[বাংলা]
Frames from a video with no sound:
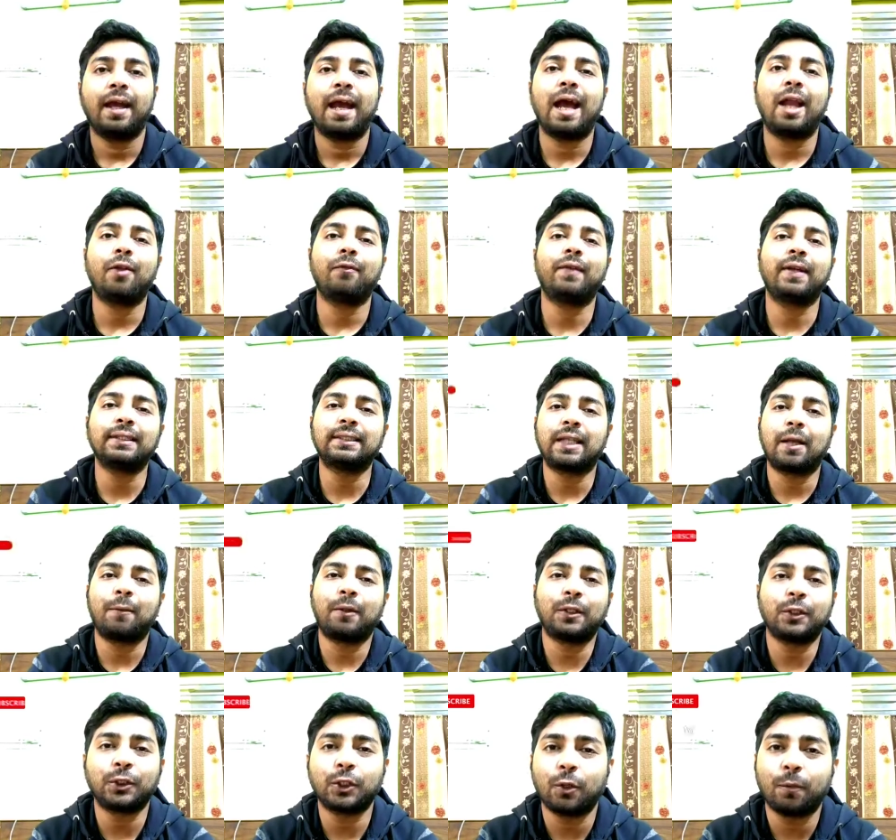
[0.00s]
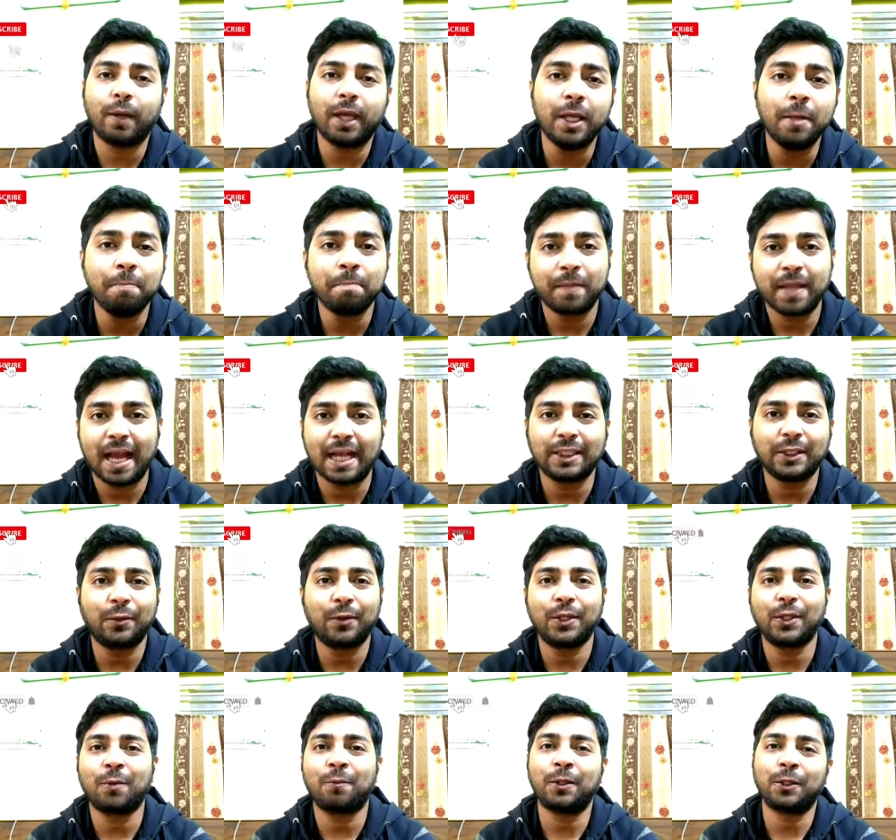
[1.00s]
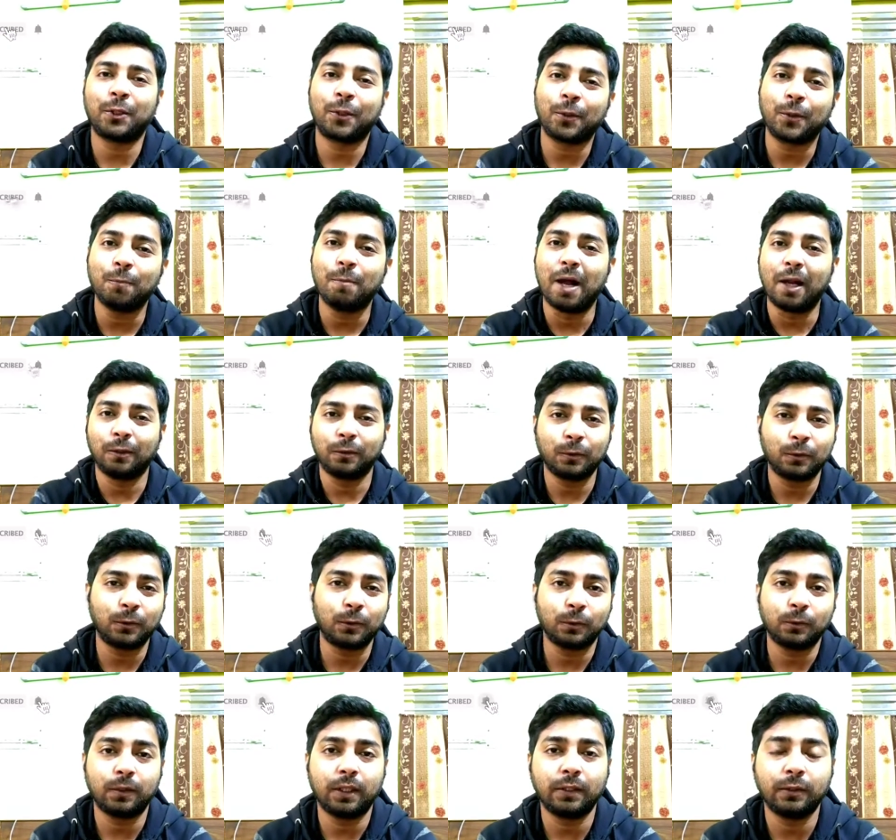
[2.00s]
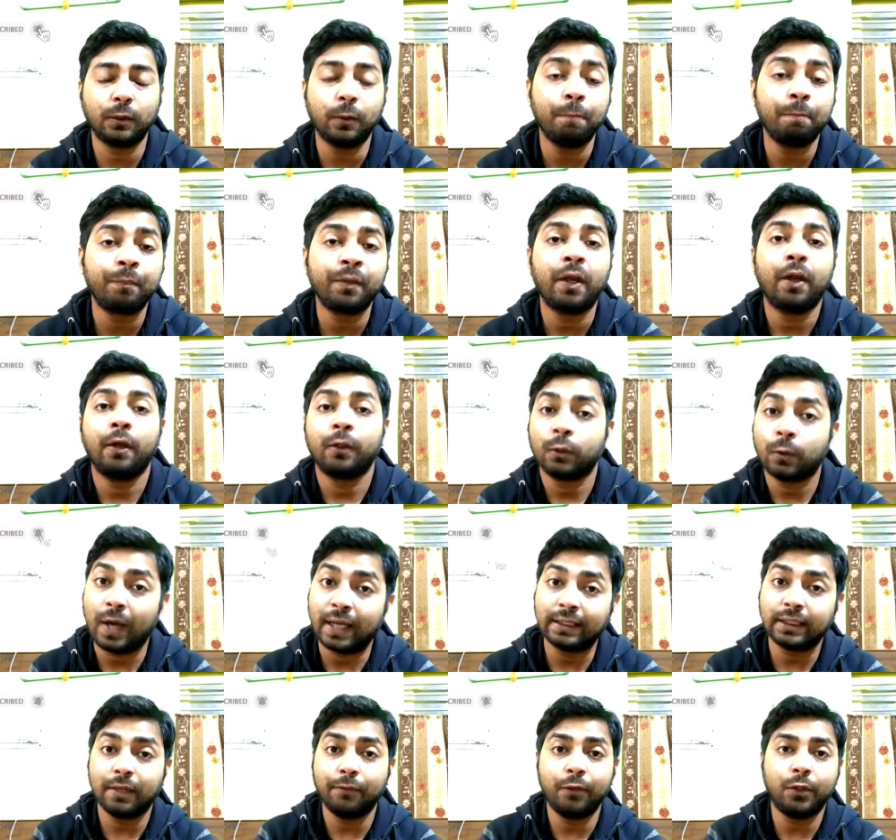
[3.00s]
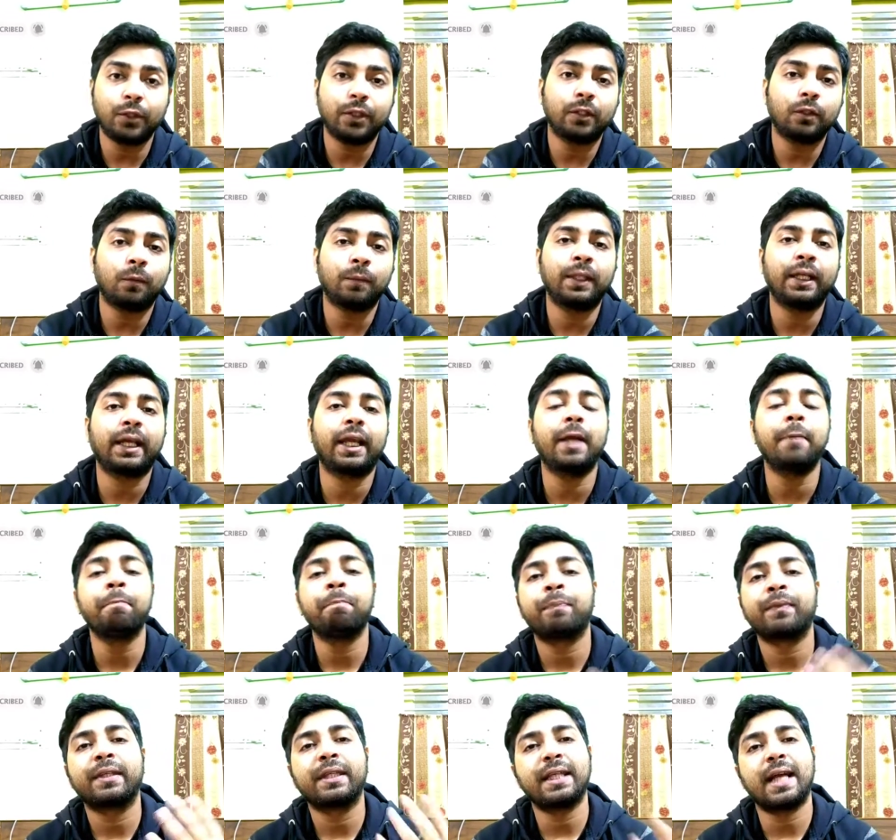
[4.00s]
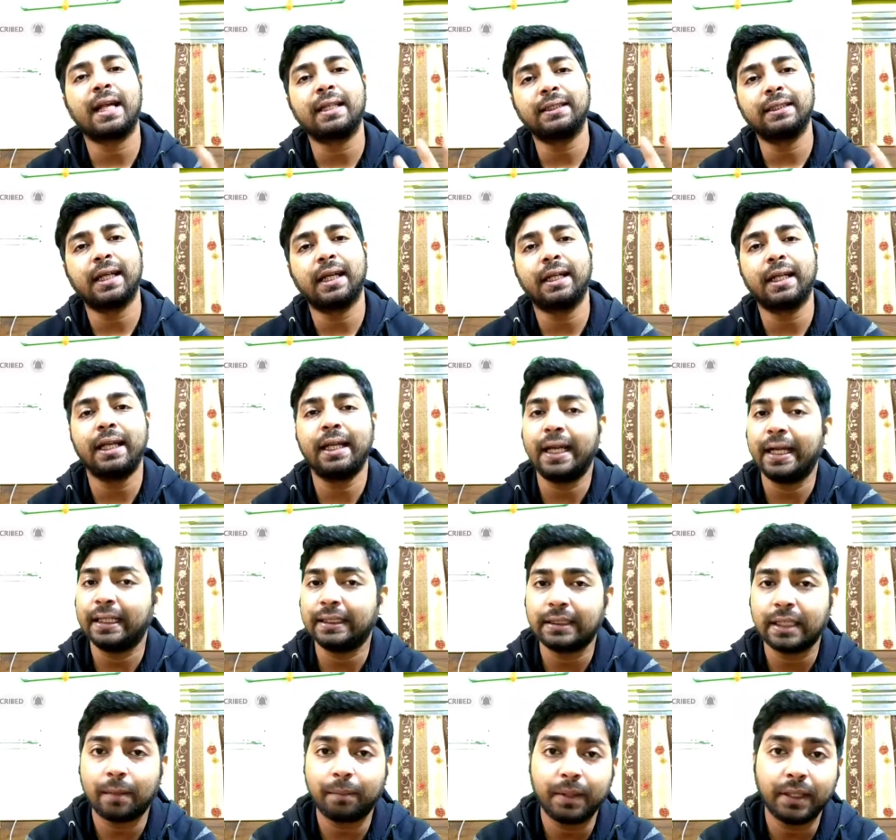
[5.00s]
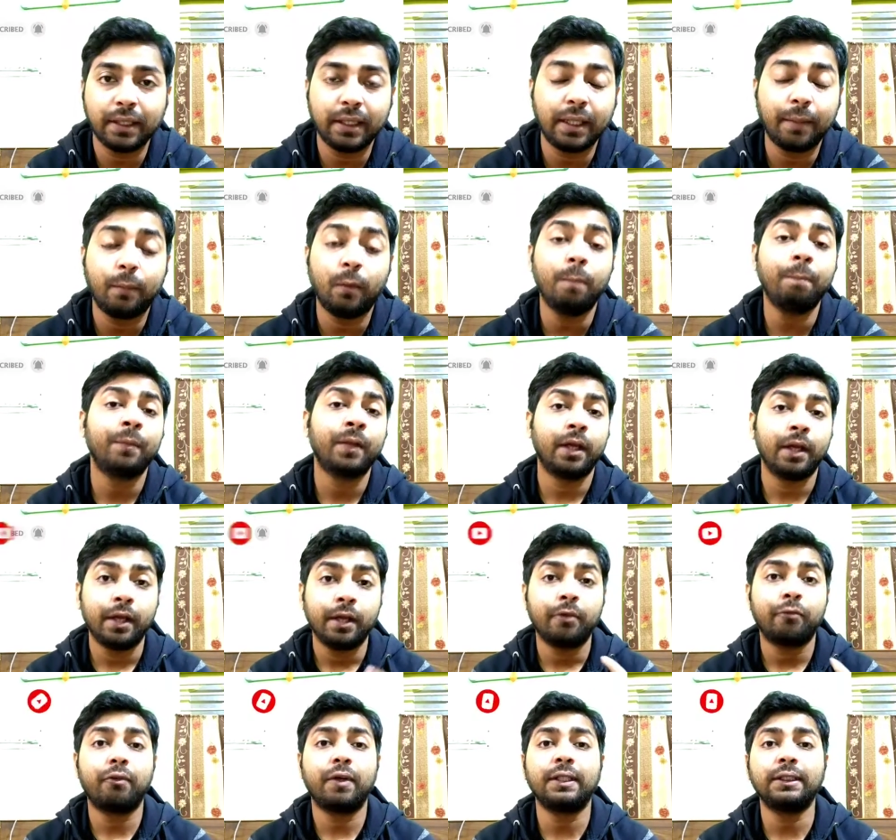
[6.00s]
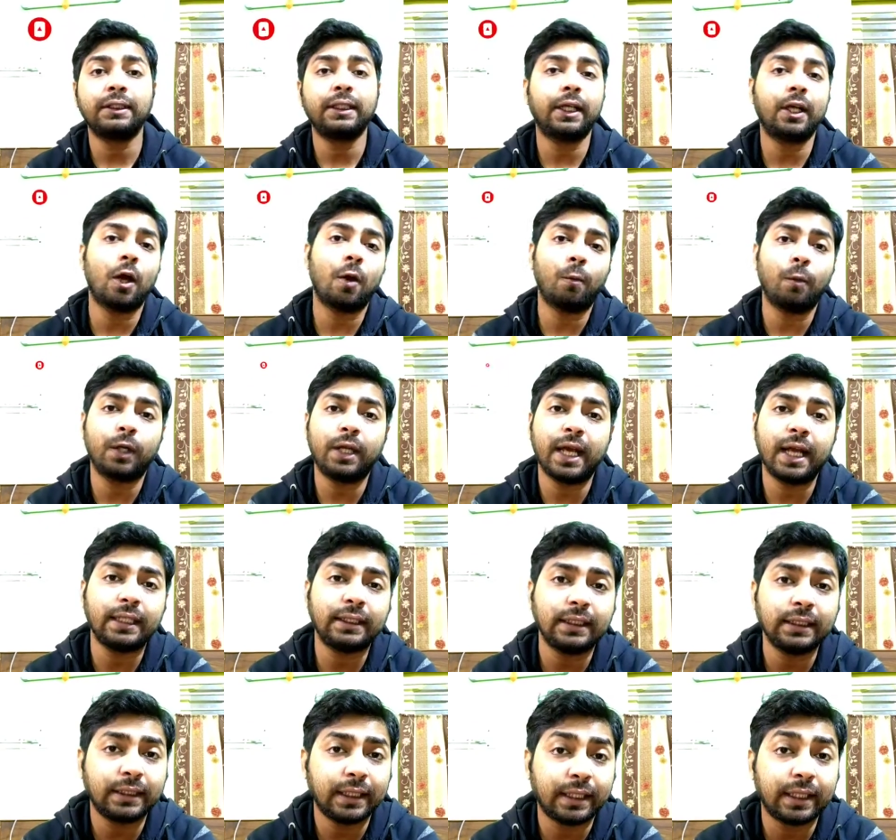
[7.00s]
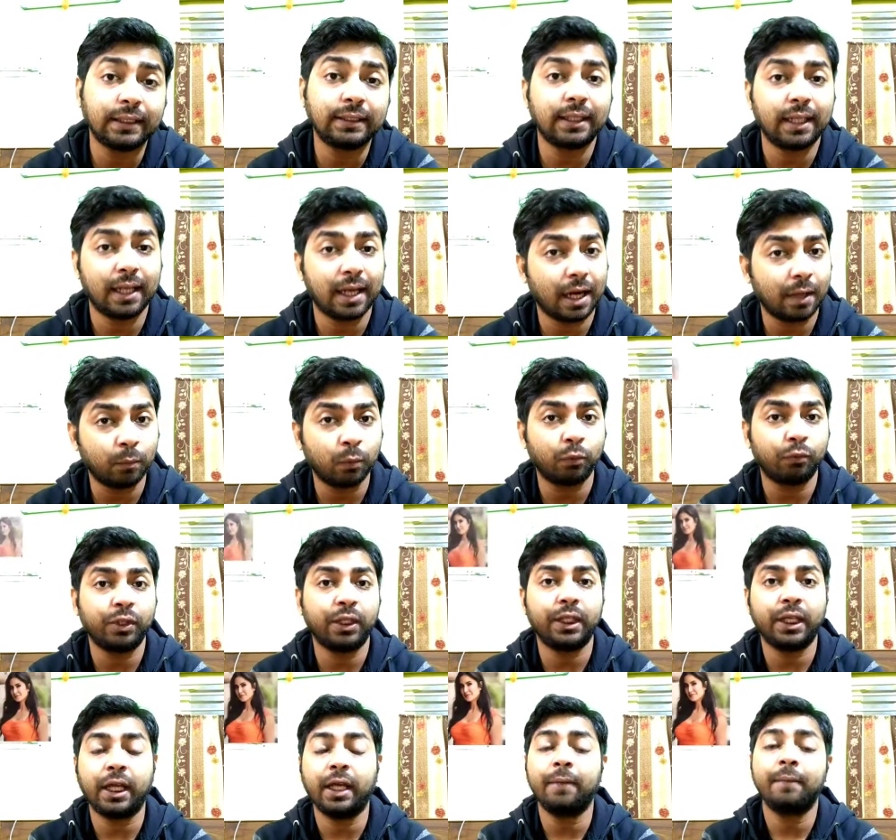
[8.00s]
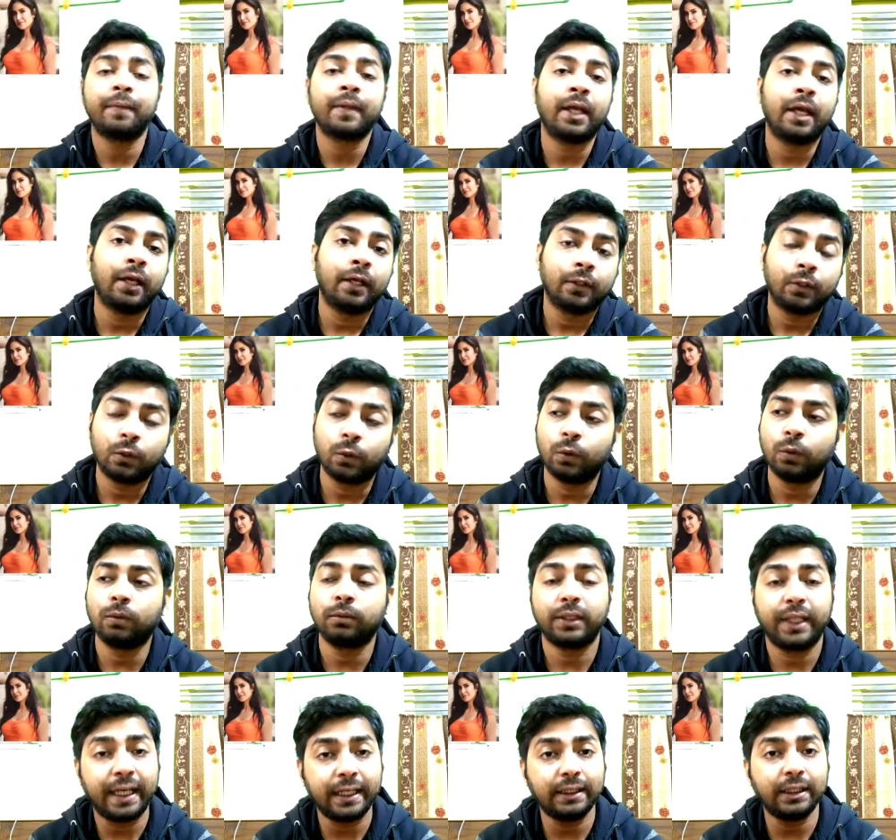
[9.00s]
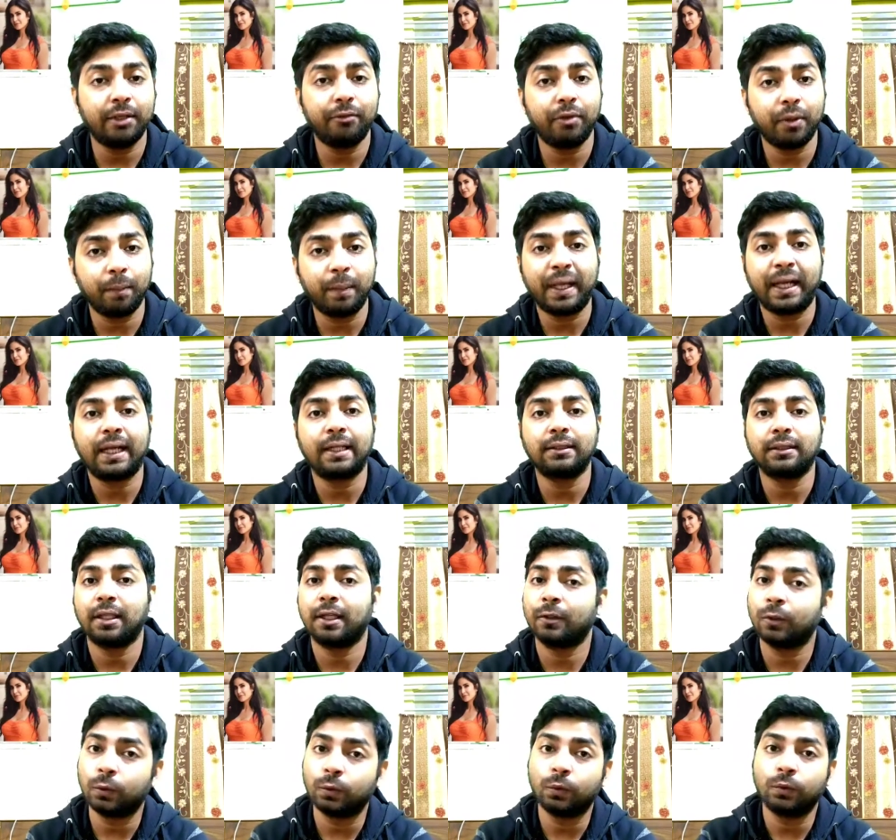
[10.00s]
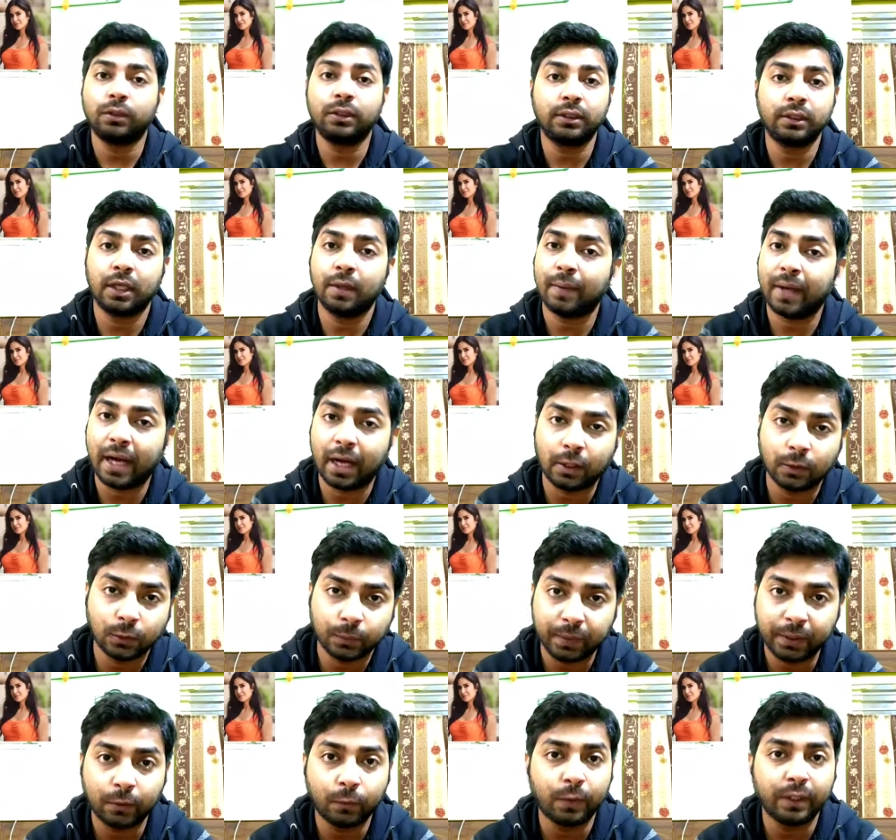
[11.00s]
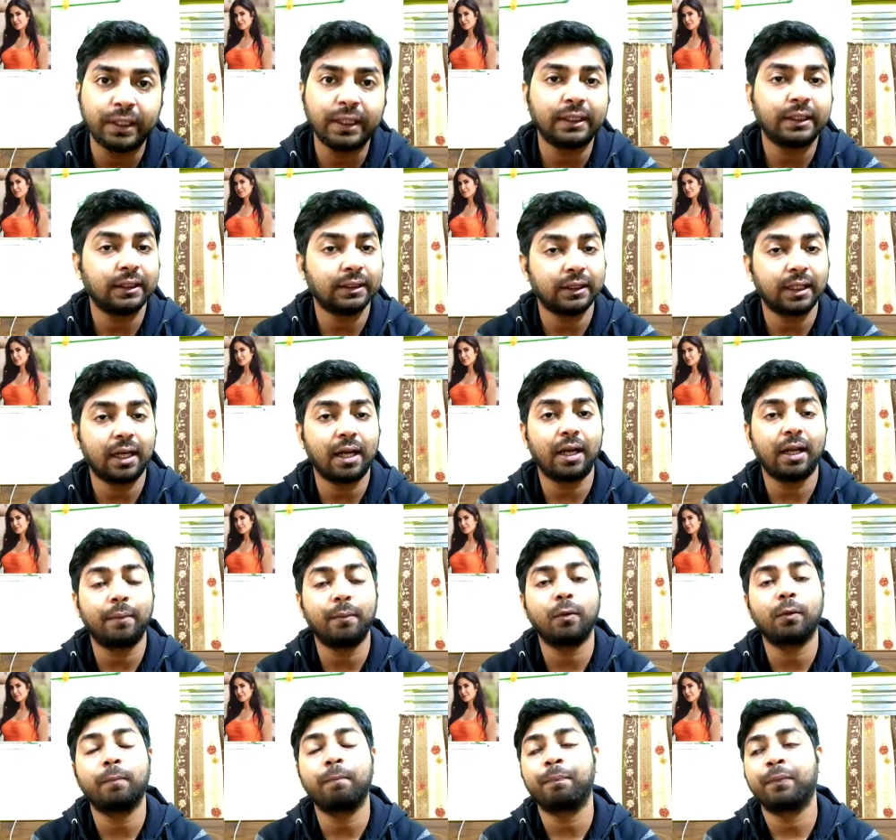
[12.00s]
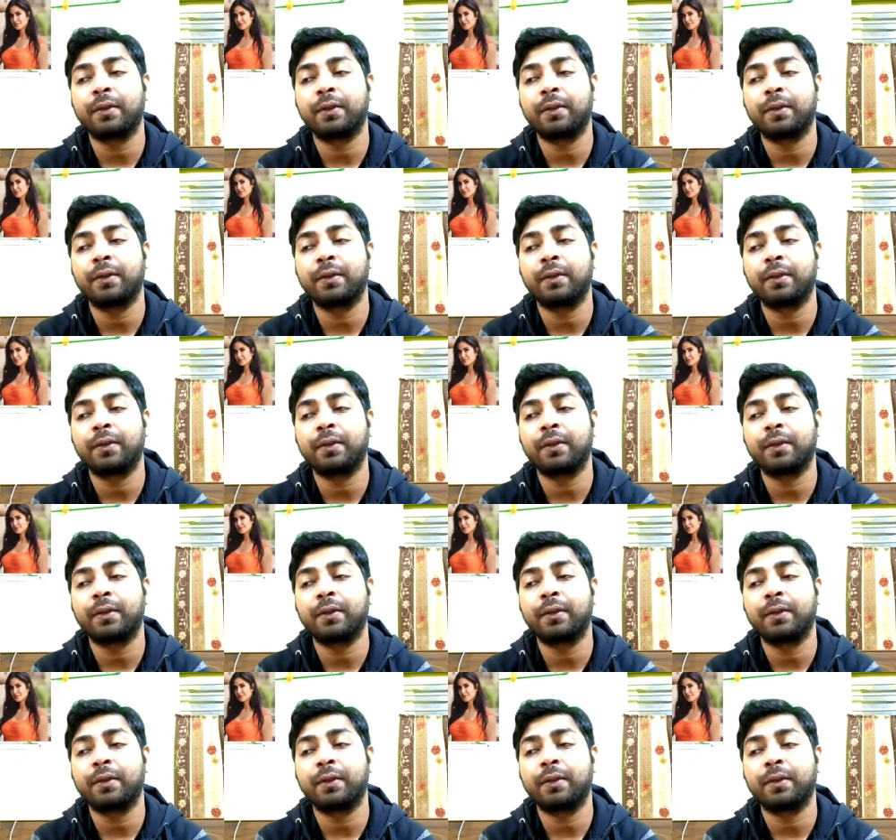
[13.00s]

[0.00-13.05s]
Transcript: হ্যালো ফ্রেন্ডস কেমন আছো সবাই আশা করি তোমরা সবাই খুব ভালো চোখ সুস্থ আছো তো আজকে ভিডিওতে তোমাদেরকে চার চারটে লেটেস্ট আপডেট দেবো ফার্স্ট যে খবরটা আছে সেটা সালার মুভি নিয়ে তো কেজিএফের মেকার্সরা নতুন সিনেমার অ্যানাউন্সমেন্ট করে দিয়েছে সালার এবং